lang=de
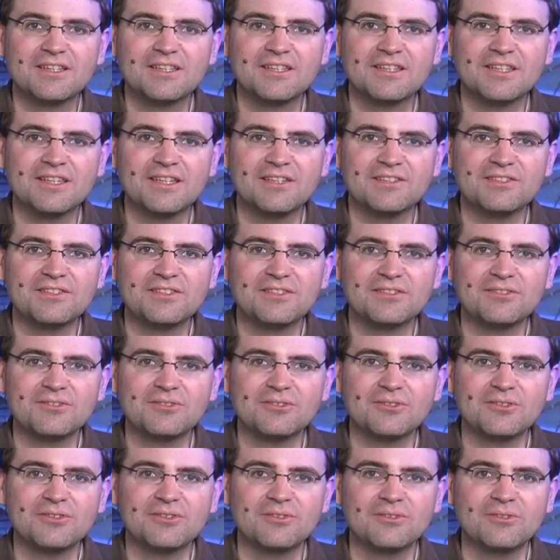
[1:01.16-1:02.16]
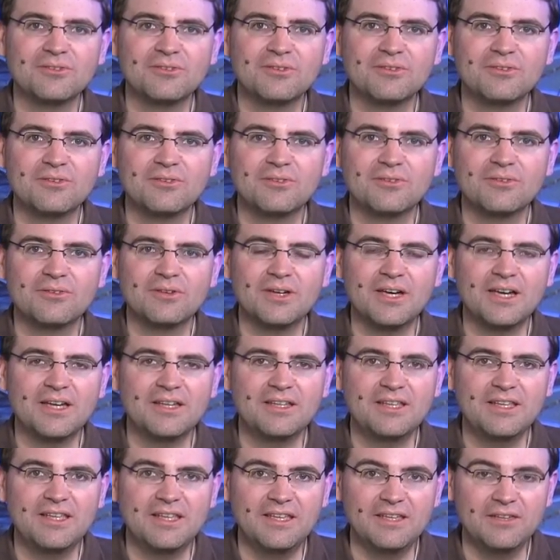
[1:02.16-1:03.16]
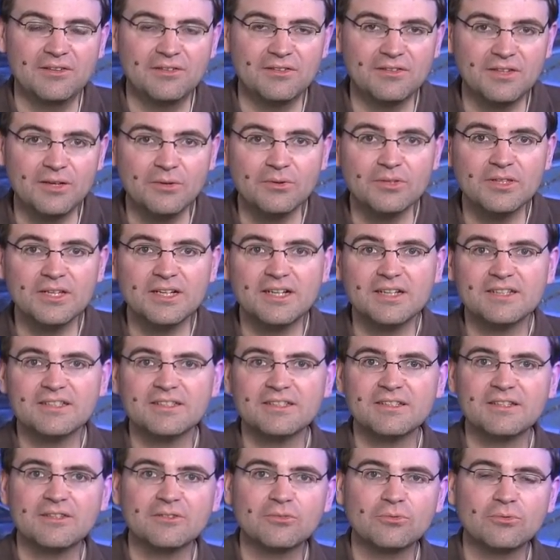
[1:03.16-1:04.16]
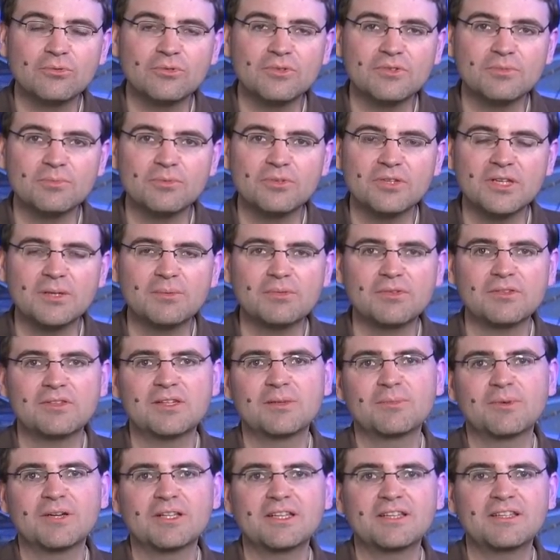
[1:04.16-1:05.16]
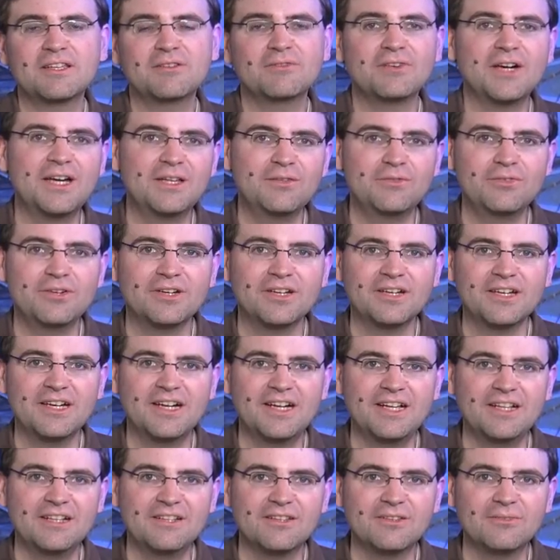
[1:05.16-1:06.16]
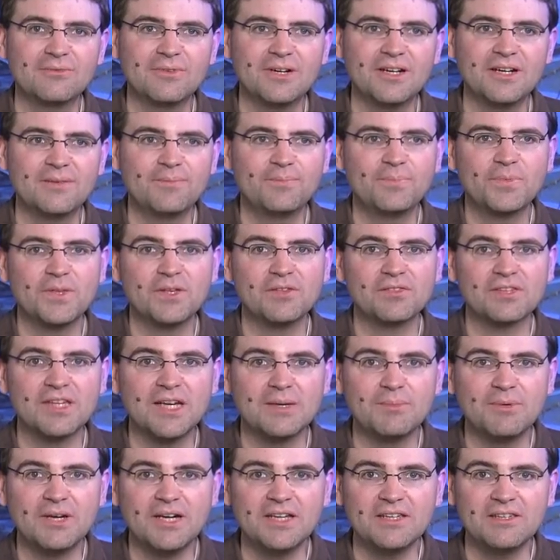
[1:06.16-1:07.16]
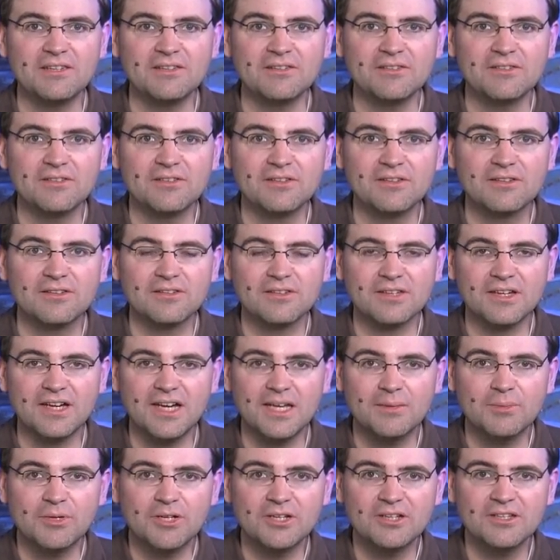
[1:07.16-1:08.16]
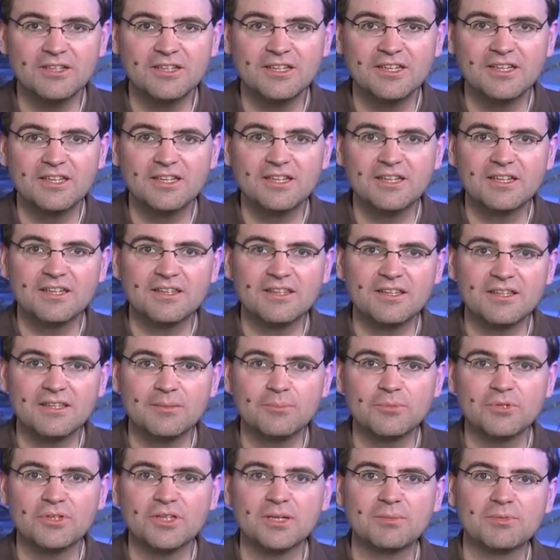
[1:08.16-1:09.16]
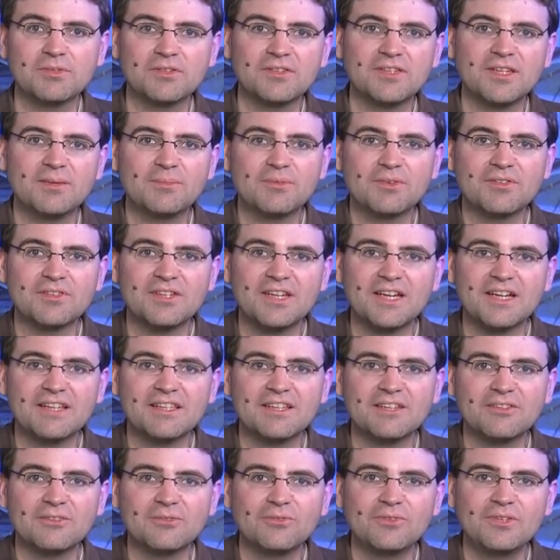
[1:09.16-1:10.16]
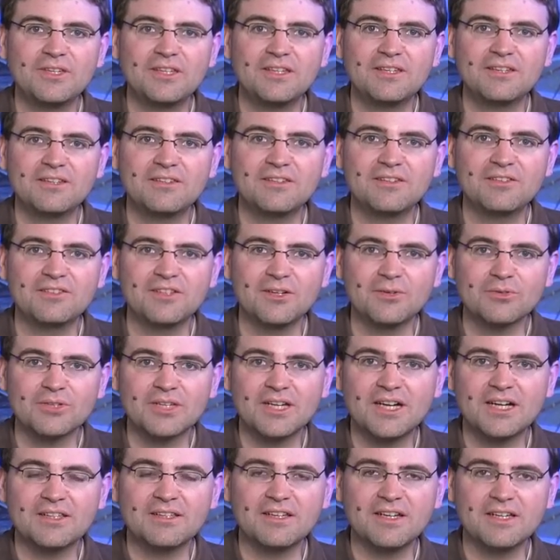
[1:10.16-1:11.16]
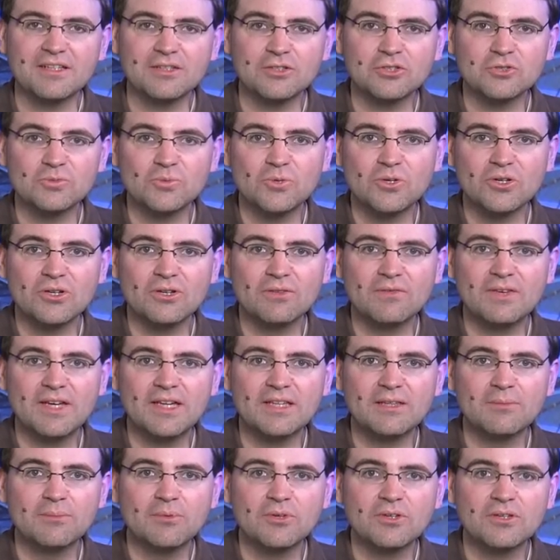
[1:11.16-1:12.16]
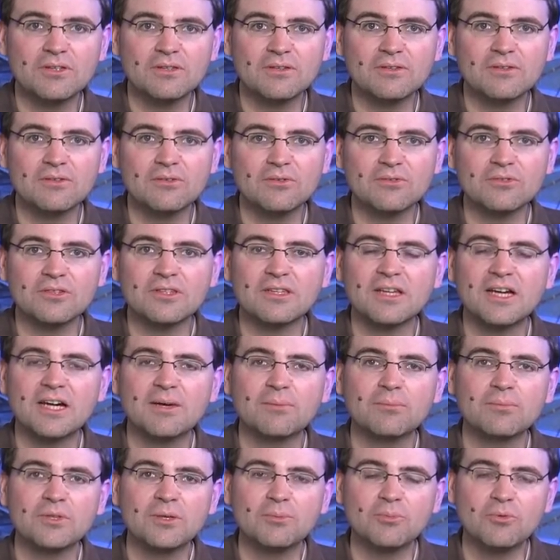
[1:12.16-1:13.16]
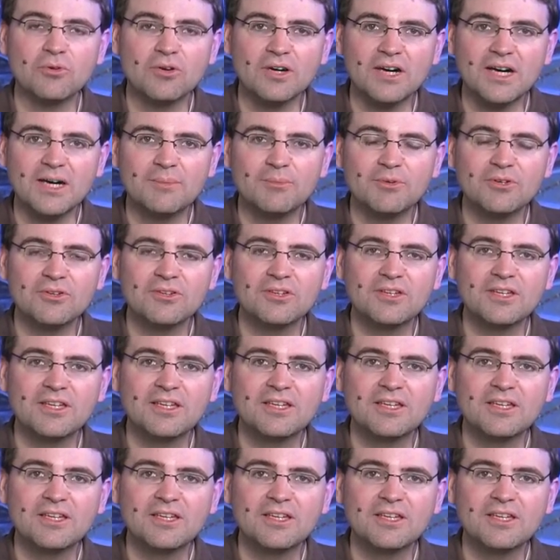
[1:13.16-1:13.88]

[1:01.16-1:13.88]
dass äh, die Soundarchitektur des Betriebssystems relativ einfach gehalten war. Es gab einen Treiber, der dem Betriebssystem gesagt hat, wie die Soundkarte angesprochen werden möchte. Und dann haben die Programme,